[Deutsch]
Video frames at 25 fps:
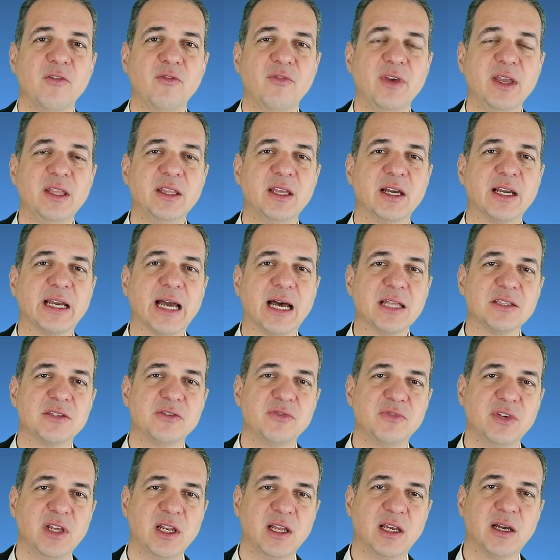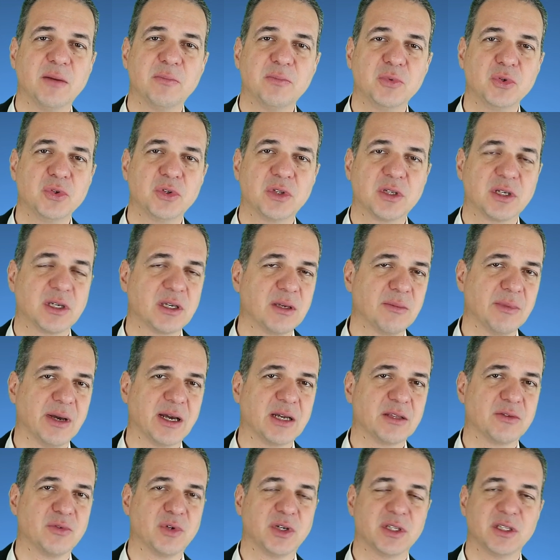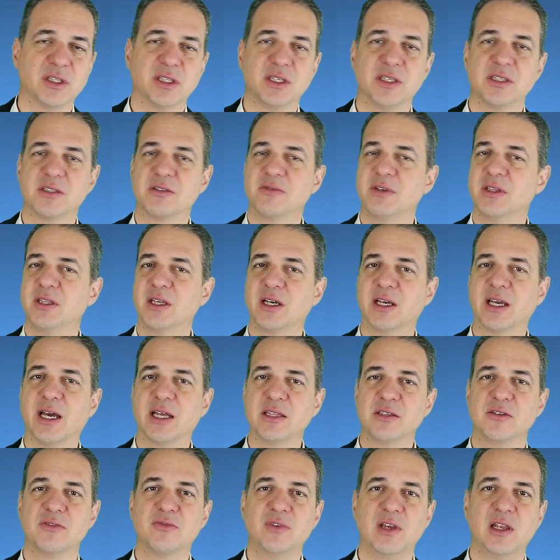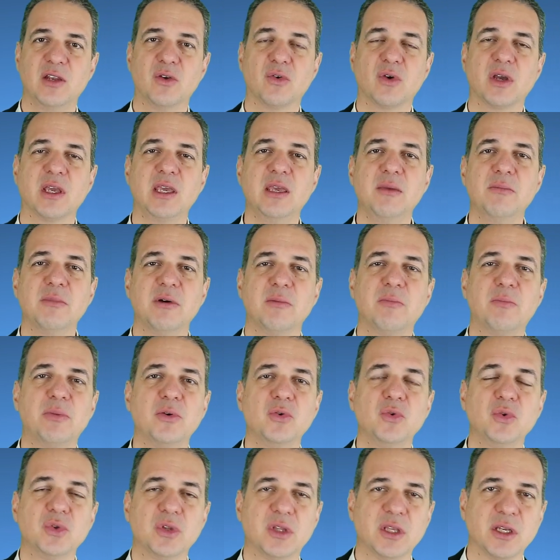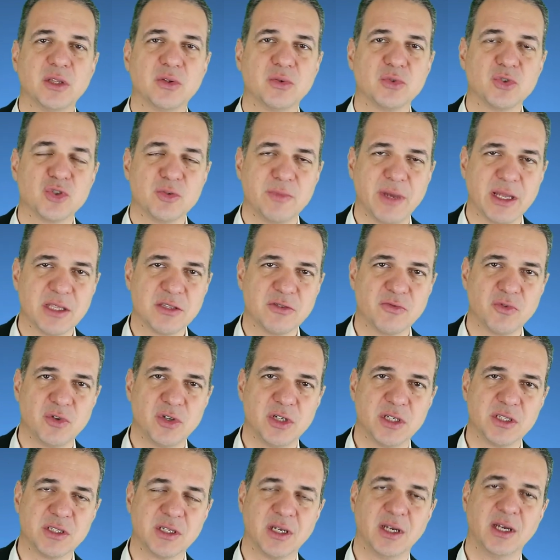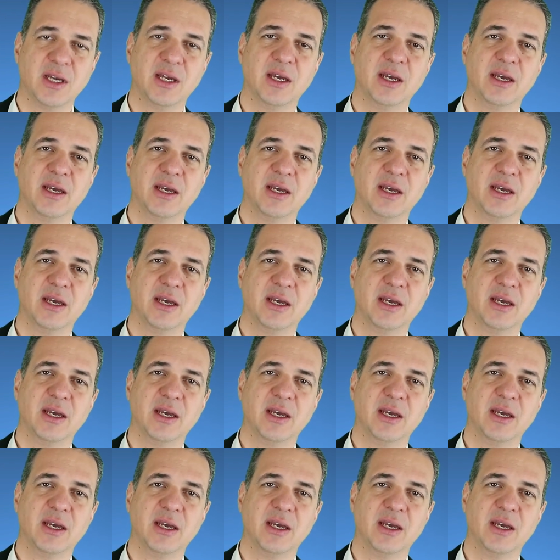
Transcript: wenn da ganz viel kaputt gemacht worden ist, wenn da ganz viel noch immer blutet und schmerzvoll ist,